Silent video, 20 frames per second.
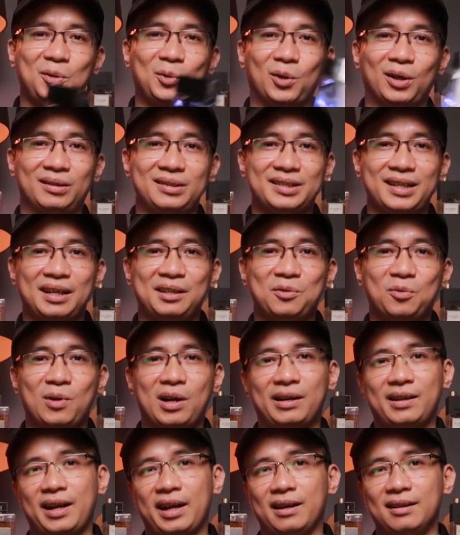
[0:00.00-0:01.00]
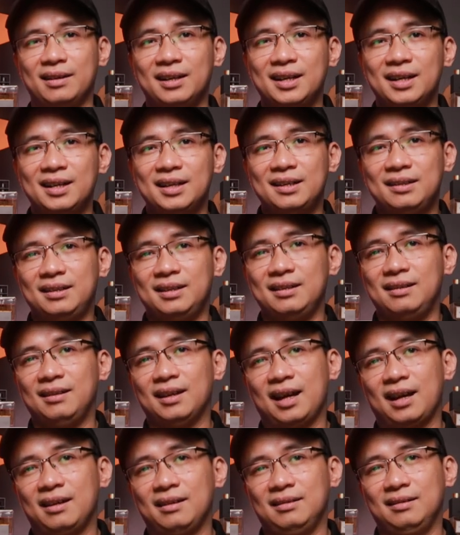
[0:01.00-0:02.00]
Còn chai nước hoa này thì
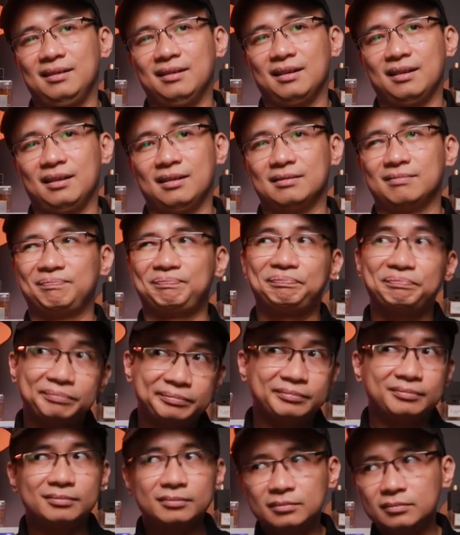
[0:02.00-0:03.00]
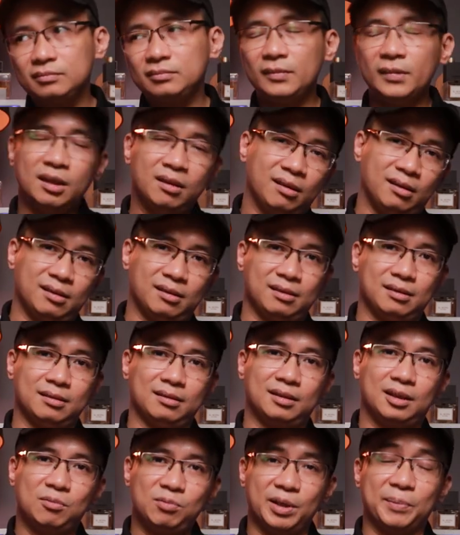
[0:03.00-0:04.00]
lại là
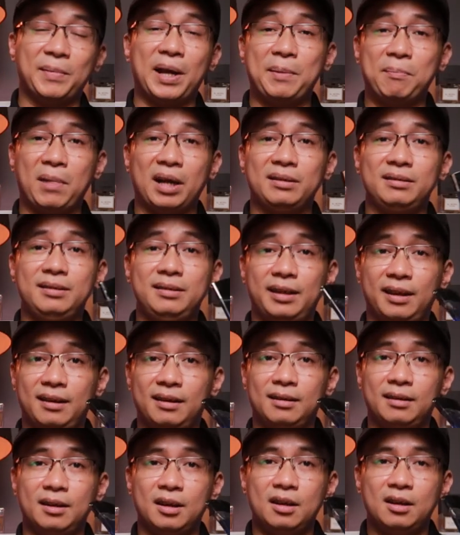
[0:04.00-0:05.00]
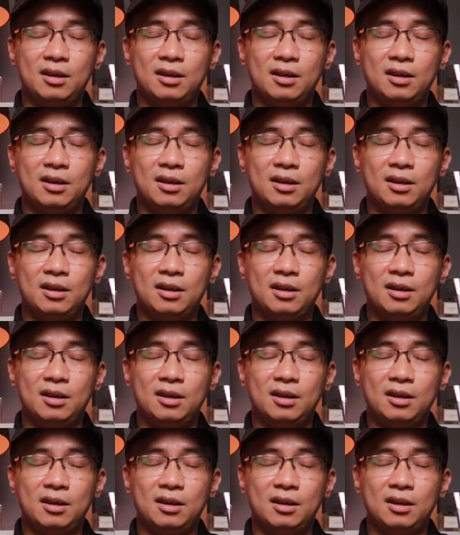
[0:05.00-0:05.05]
Uh, không được may mắn như thế.